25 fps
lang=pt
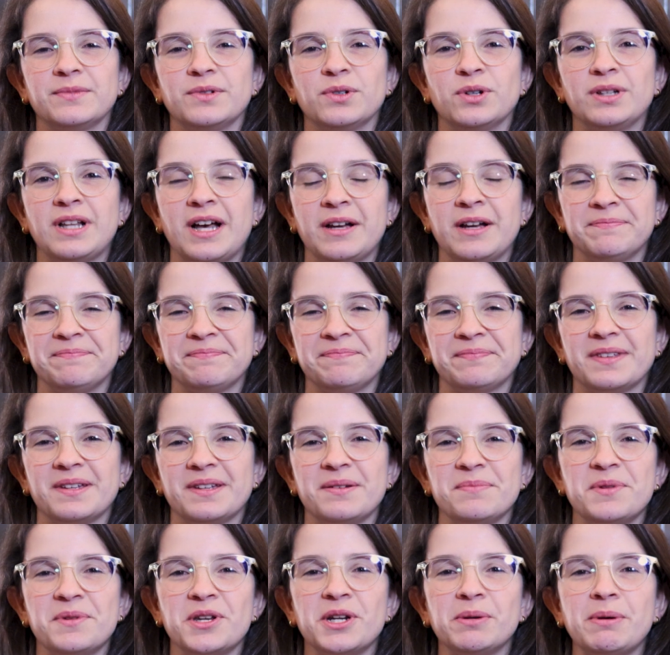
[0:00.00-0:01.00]
Olá,
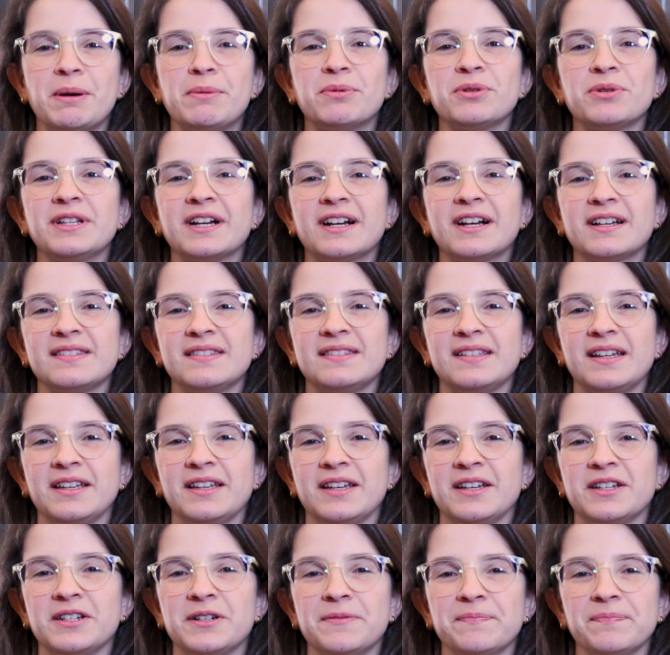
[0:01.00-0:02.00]
meu nome é Bruna
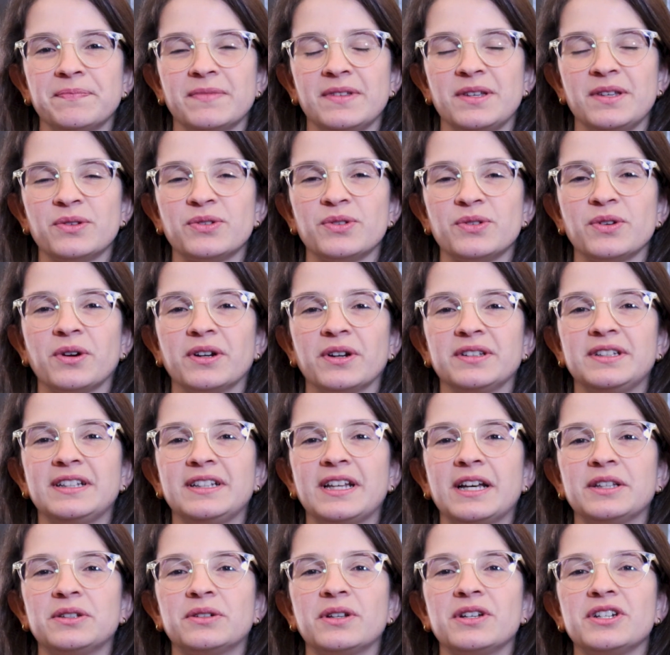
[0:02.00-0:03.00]
Castanheira e eu sou
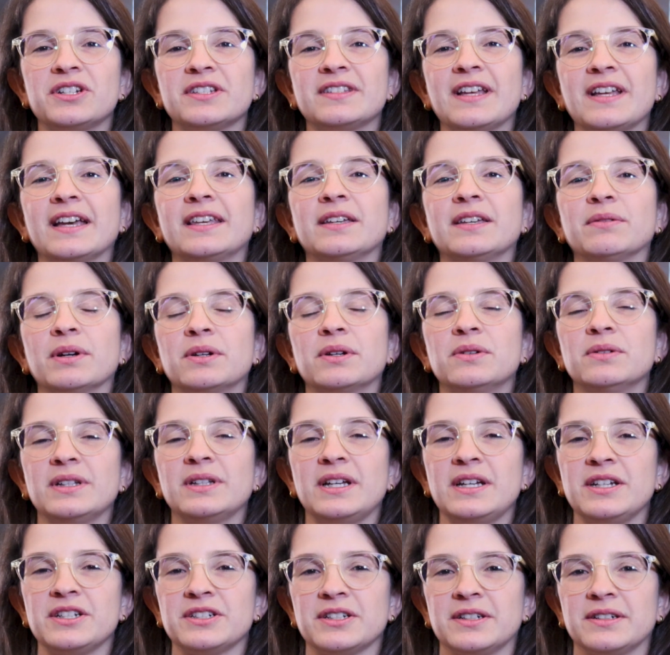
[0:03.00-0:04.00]
coordenadora de Tech
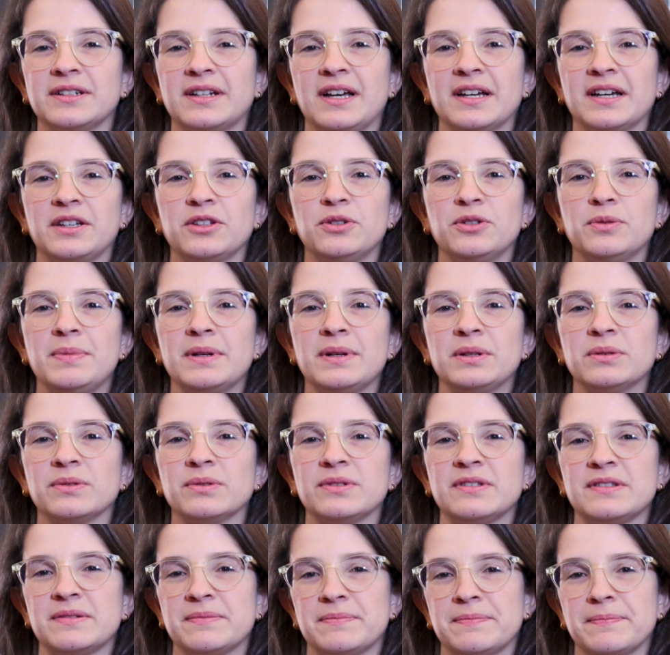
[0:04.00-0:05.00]
Regulation aqui do
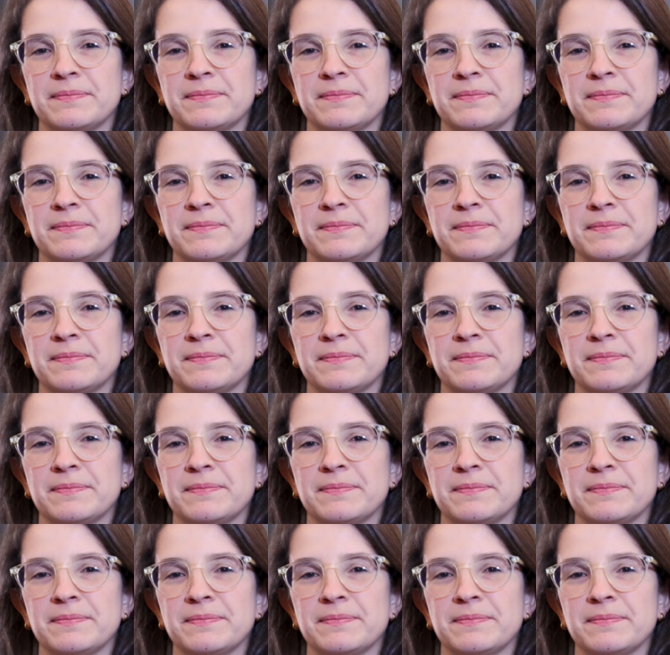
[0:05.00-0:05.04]
Beluz.